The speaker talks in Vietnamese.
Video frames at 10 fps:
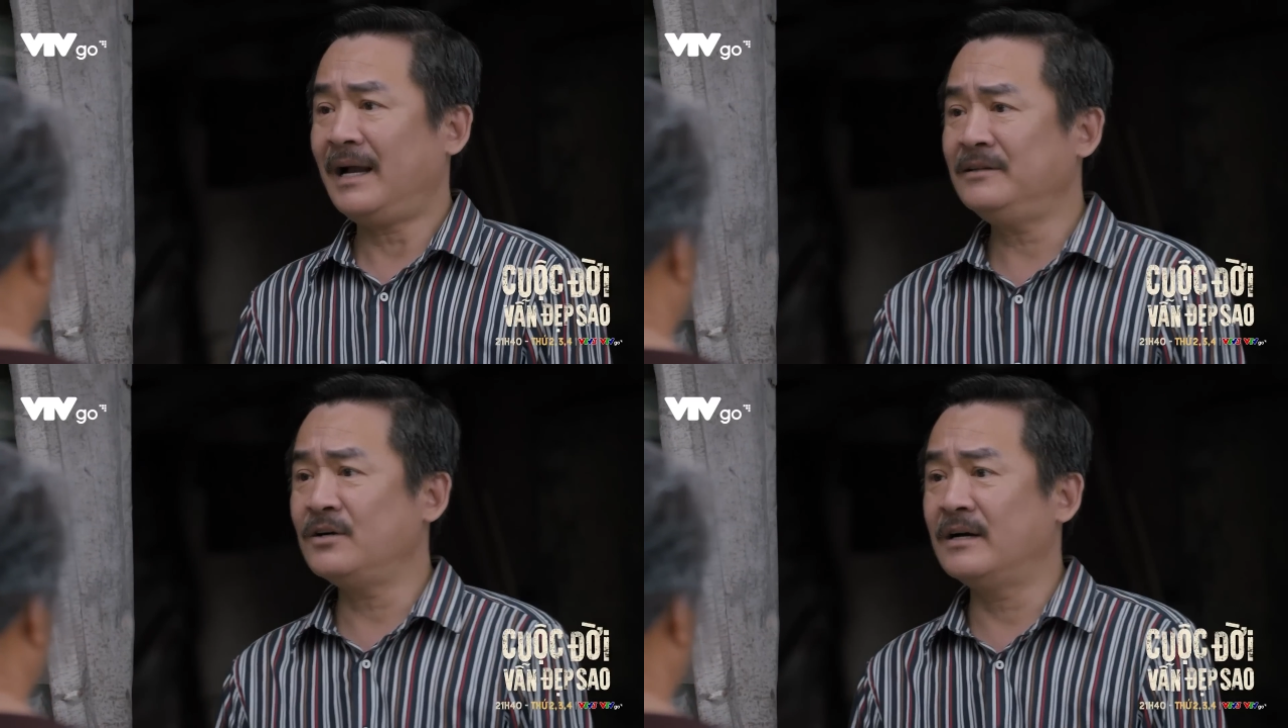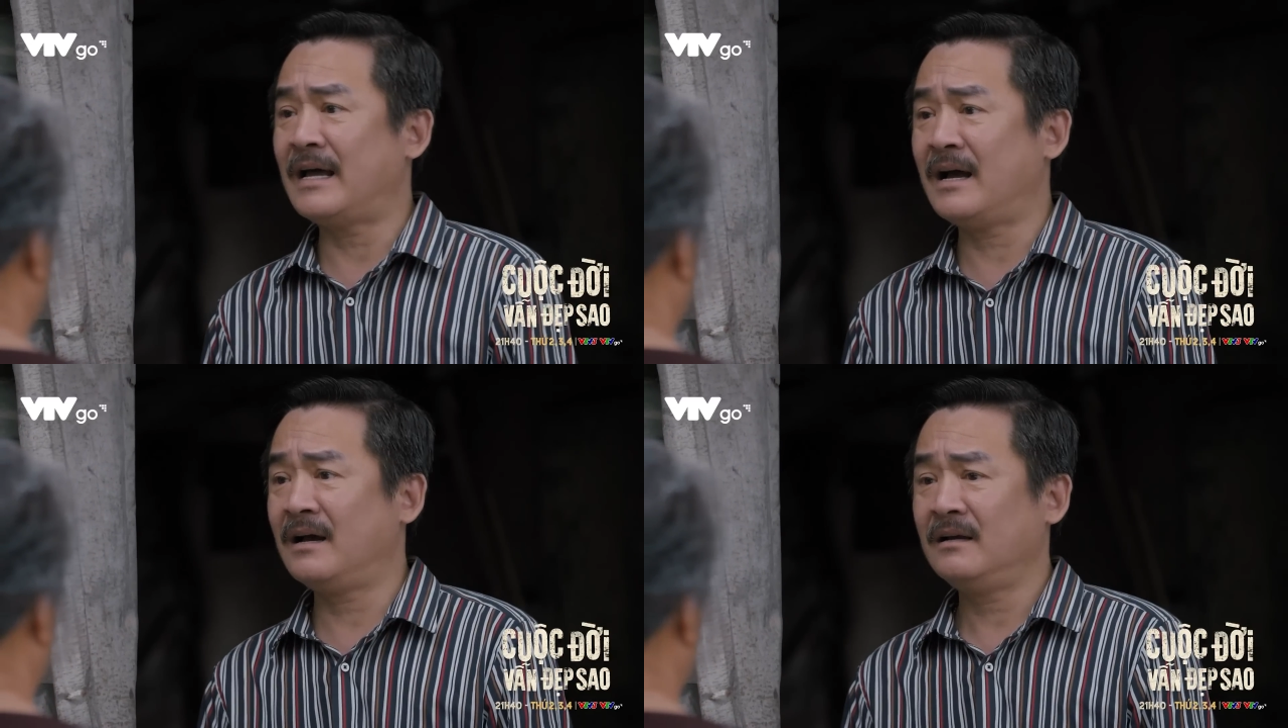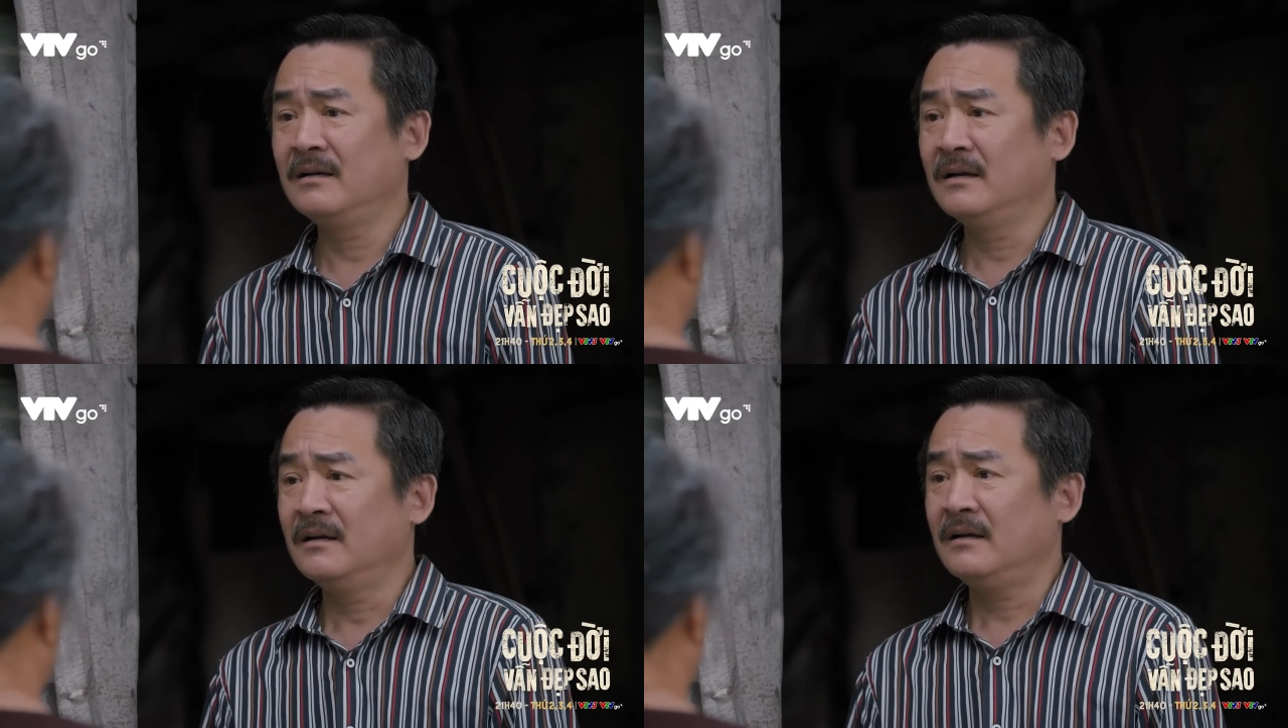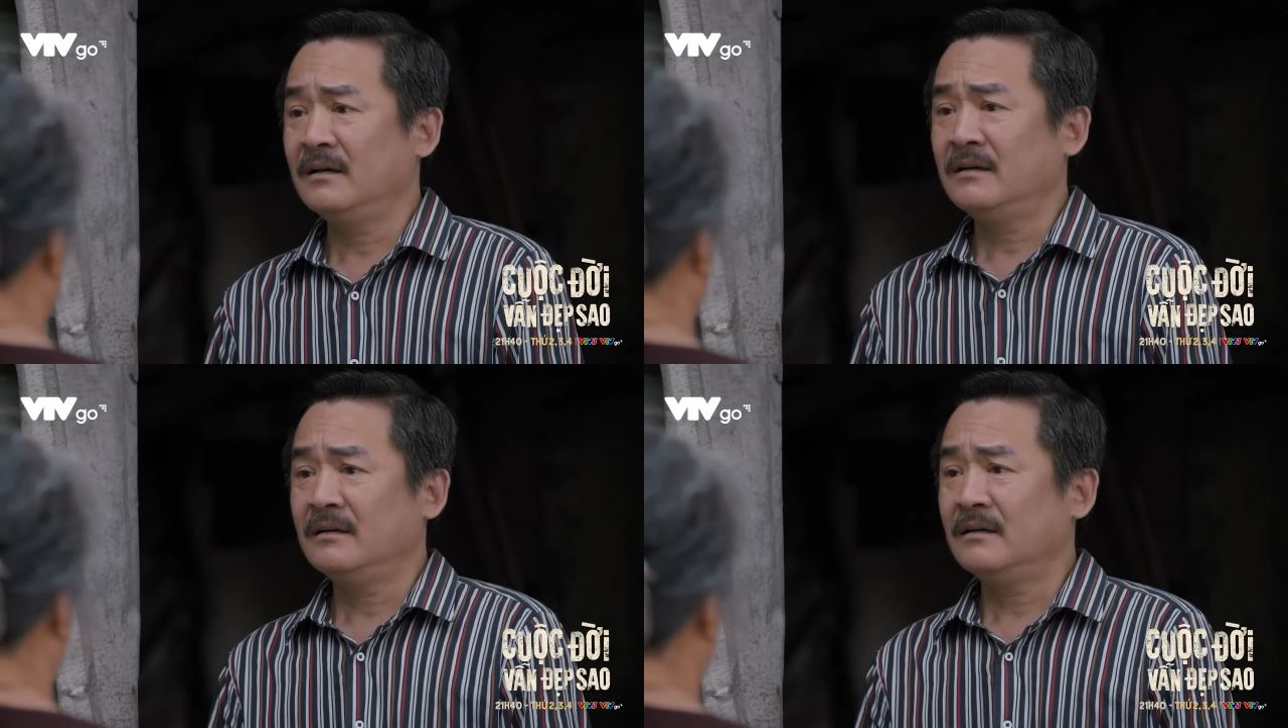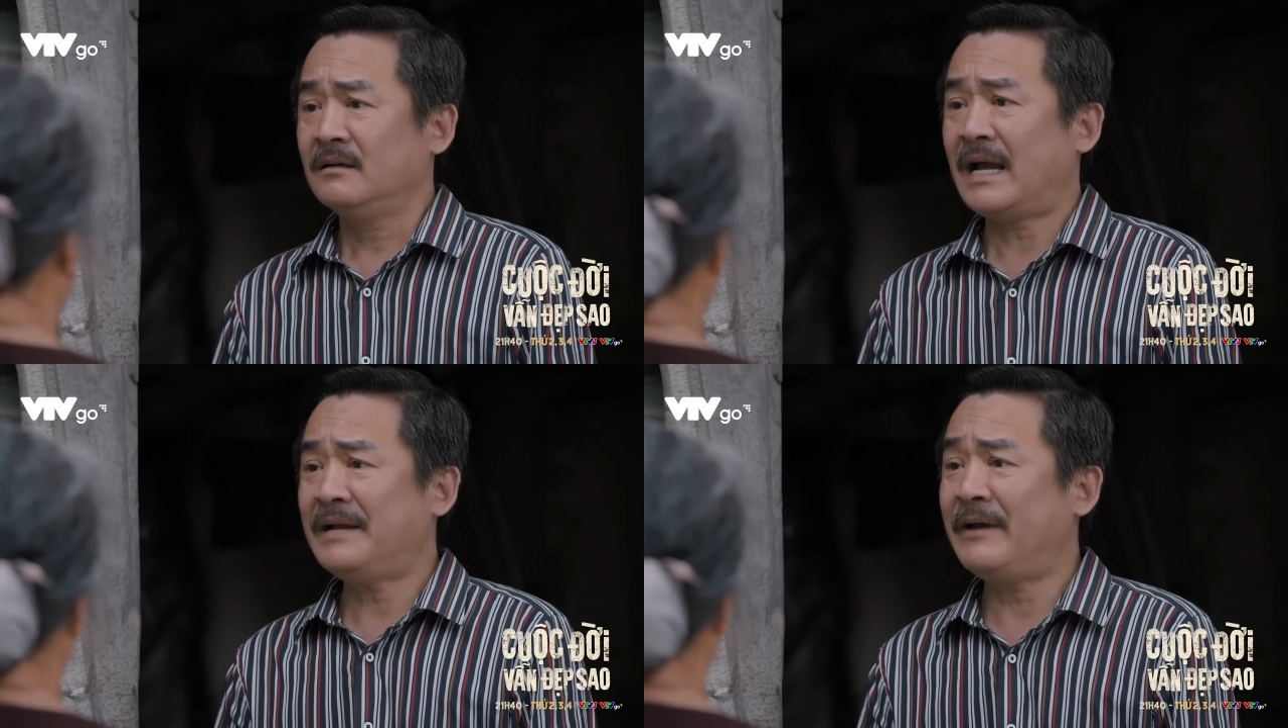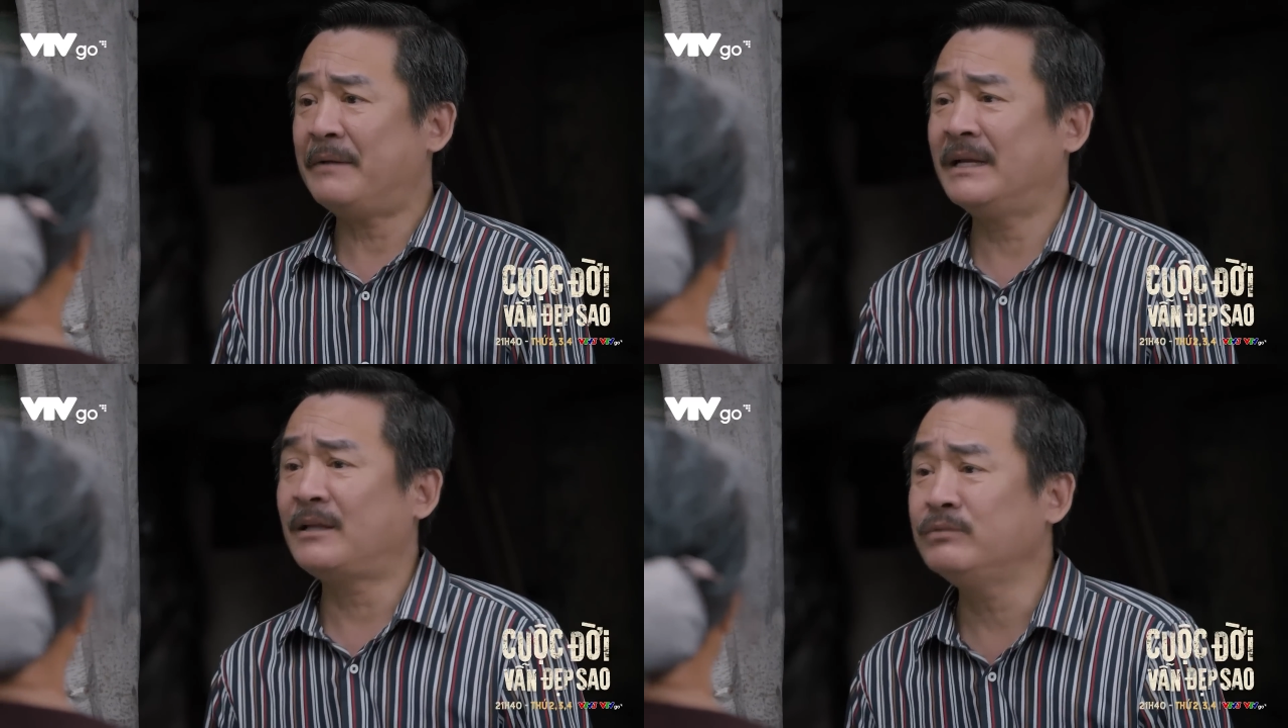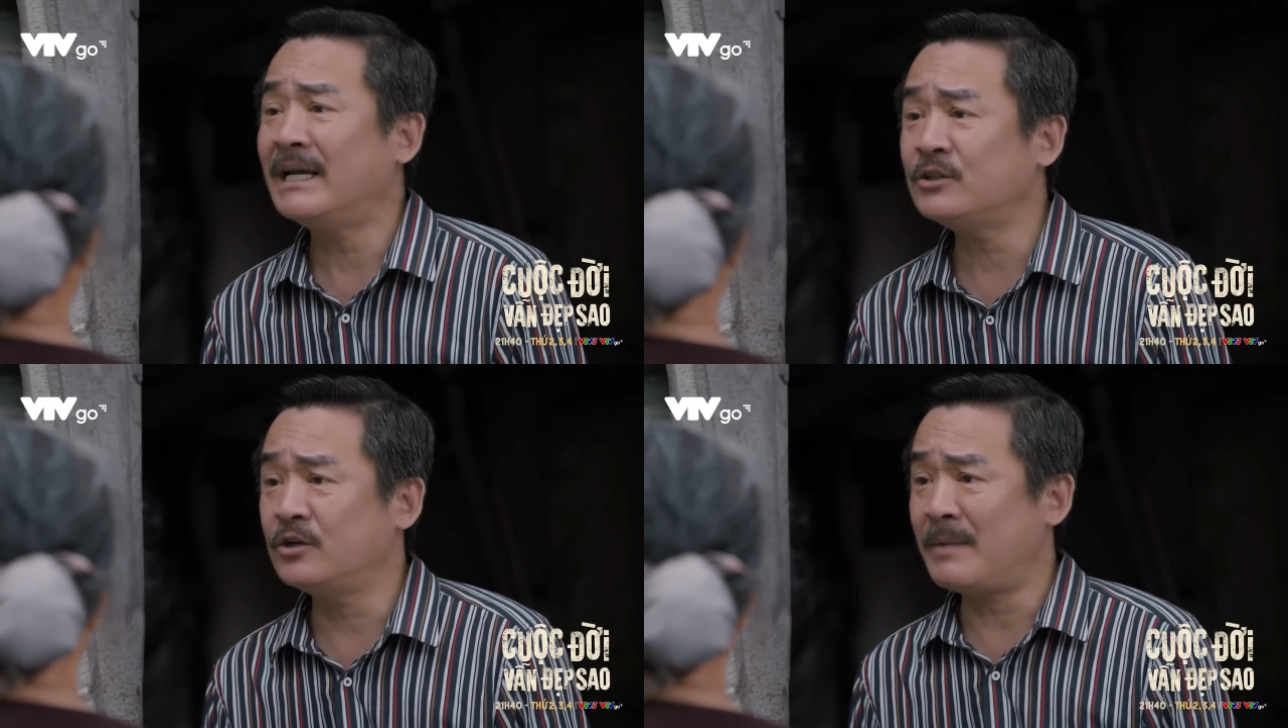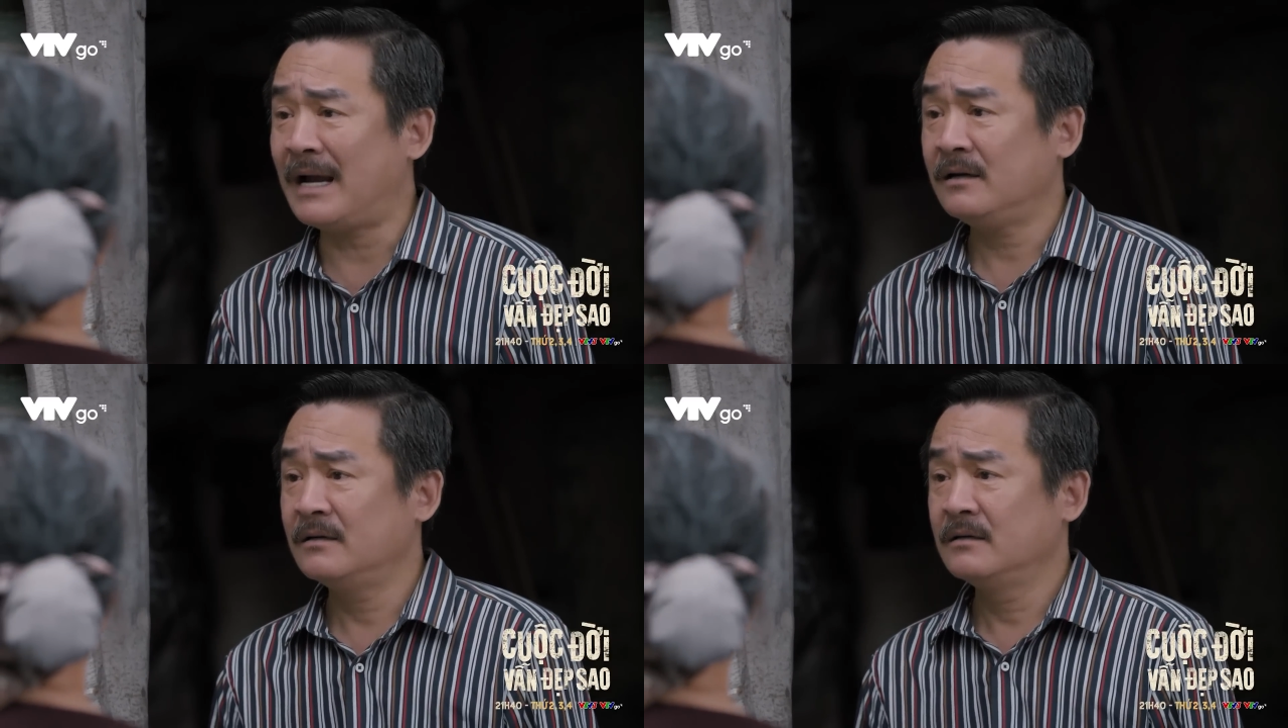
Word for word: Anh tưởng là anh với em đã thống nhất rồi cơ mà.